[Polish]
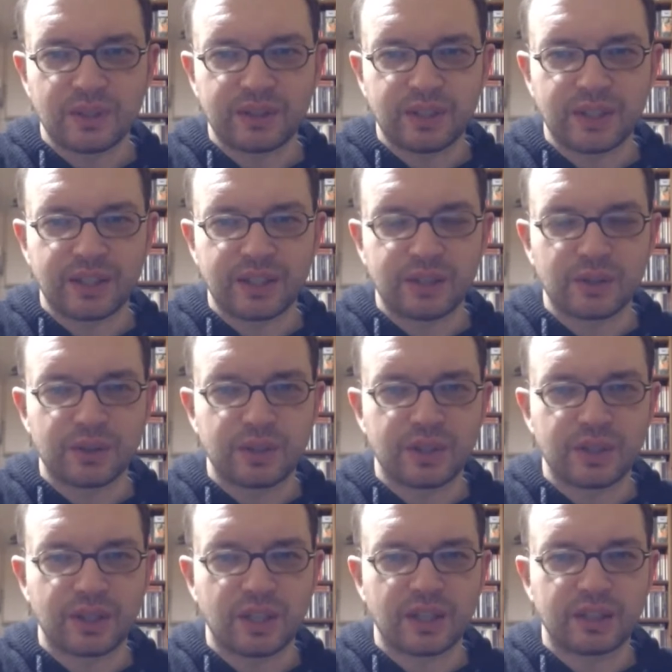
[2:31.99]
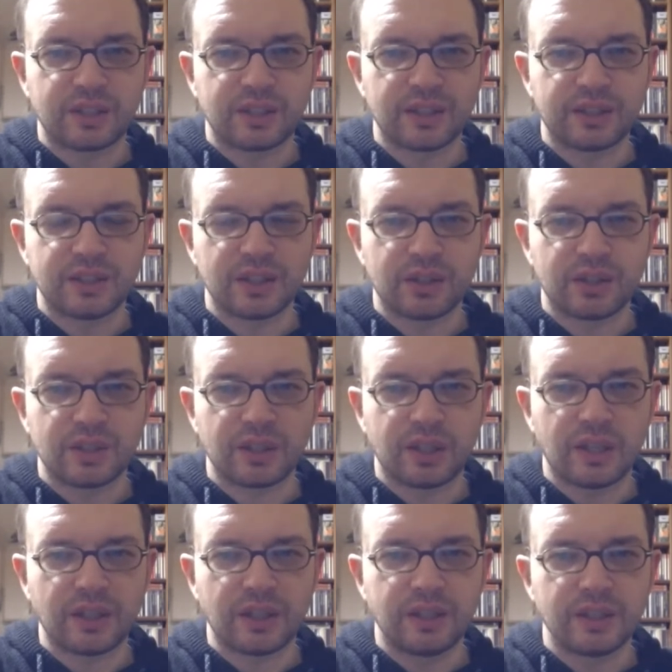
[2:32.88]
takie dosyć charakterystyczne
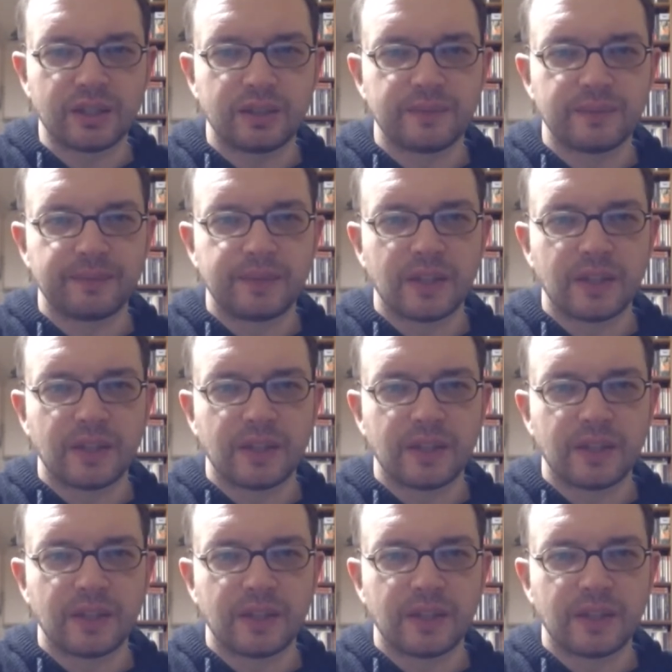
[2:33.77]
dla nich.